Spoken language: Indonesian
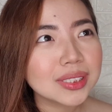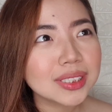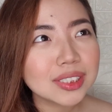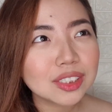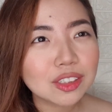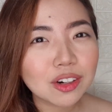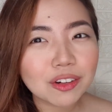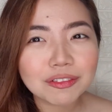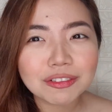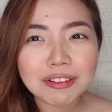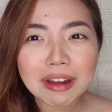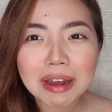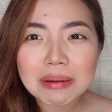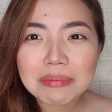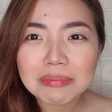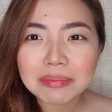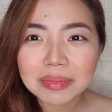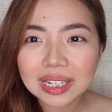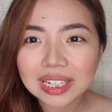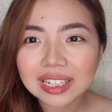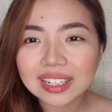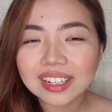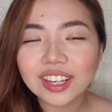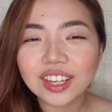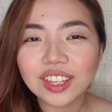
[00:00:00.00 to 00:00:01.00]

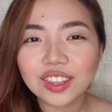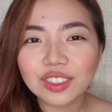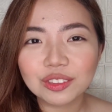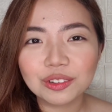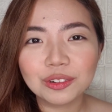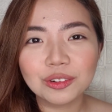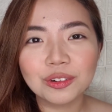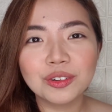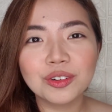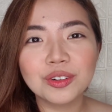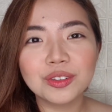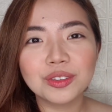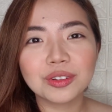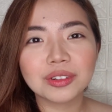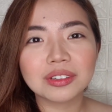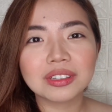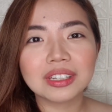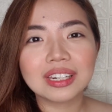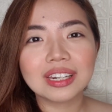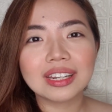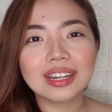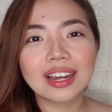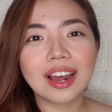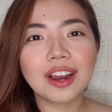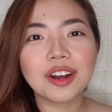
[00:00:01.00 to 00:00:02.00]
November gitu untuk
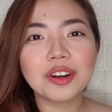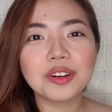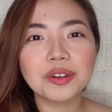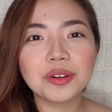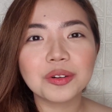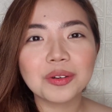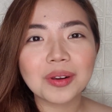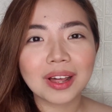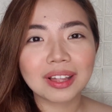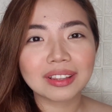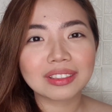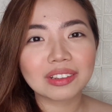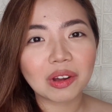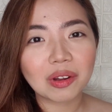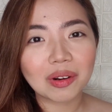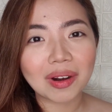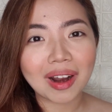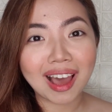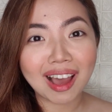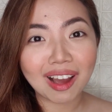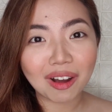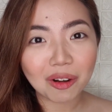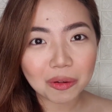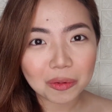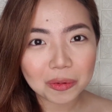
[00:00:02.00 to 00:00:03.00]
jadi kado ulang tahun
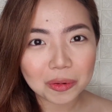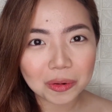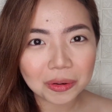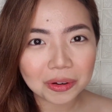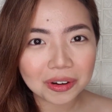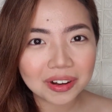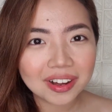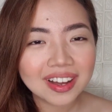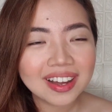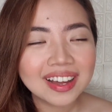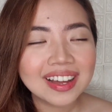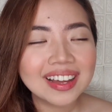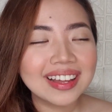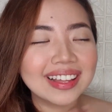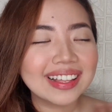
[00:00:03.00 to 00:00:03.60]
aku.